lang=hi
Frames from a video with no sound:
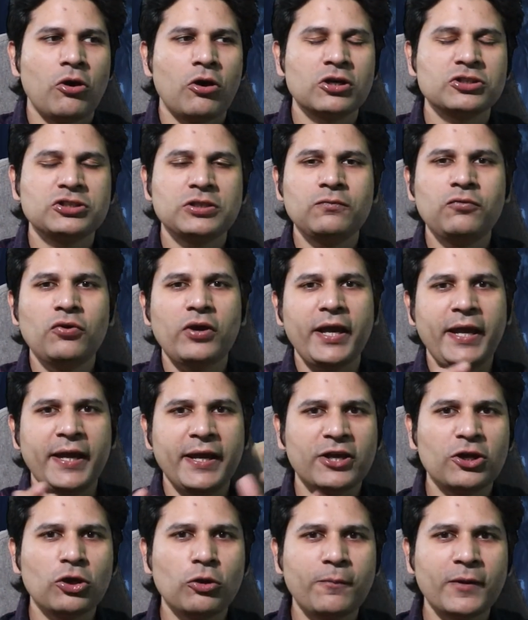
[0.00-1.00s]
और जब वो
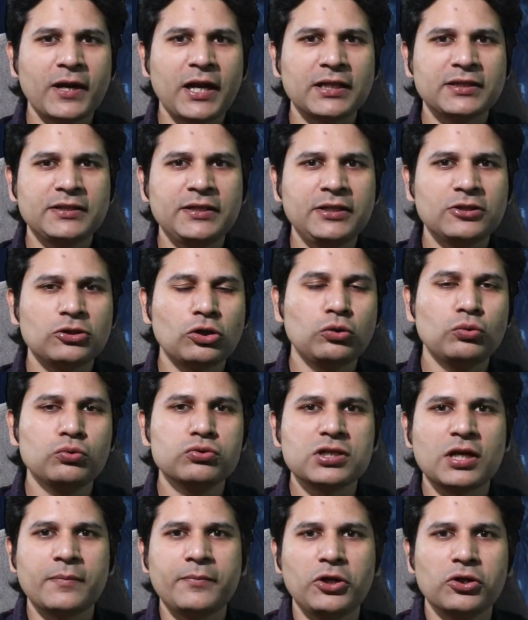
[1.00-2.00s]
एक के ऊपर आती तो
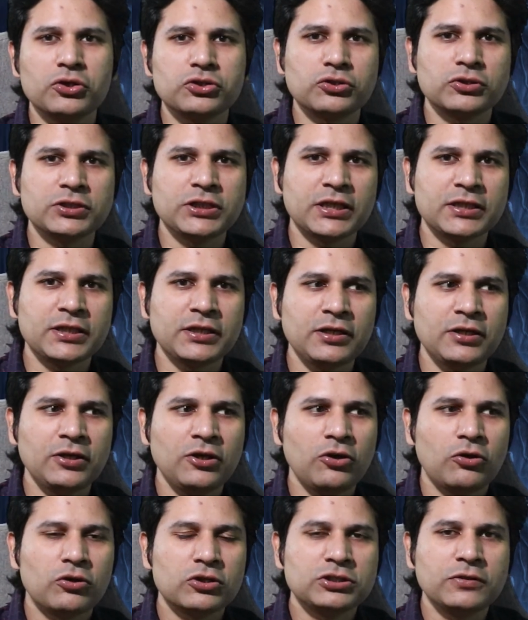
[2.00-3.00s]
दूसरा बेहोश हो जाता
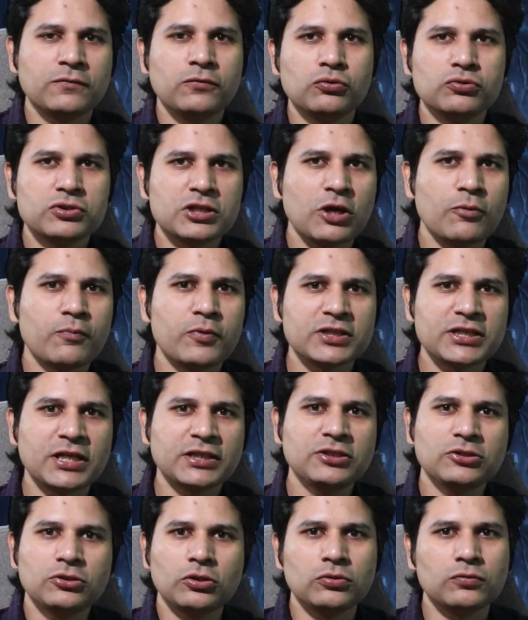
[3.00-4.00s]
और जब वो उसके ऊपर
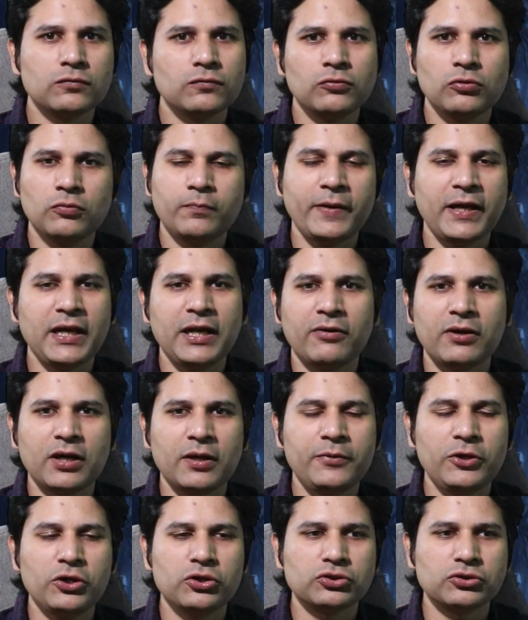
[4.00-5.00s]
जाती तो, तो वो पहले
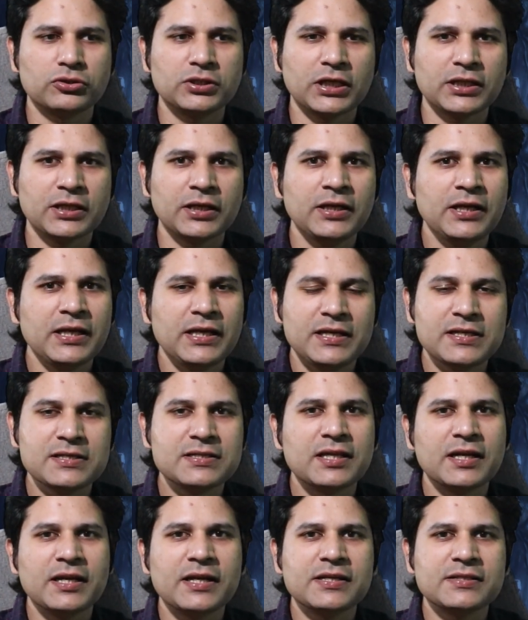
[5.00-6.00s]
वाला बेहोश हो जाता
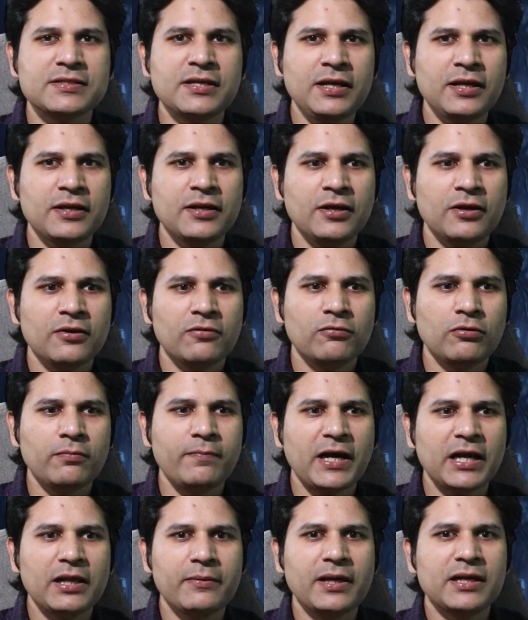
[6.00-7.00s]
इस तरीके से वो
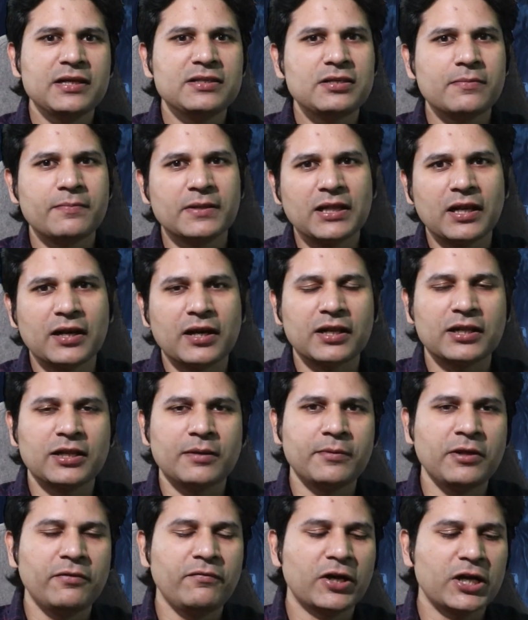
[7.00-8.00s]
बारी बारी से बदल रहा था
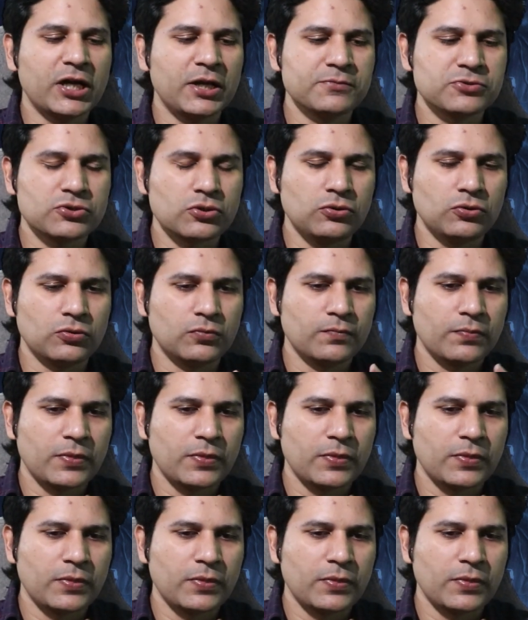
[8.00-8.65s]
अपने विक्टिम्स को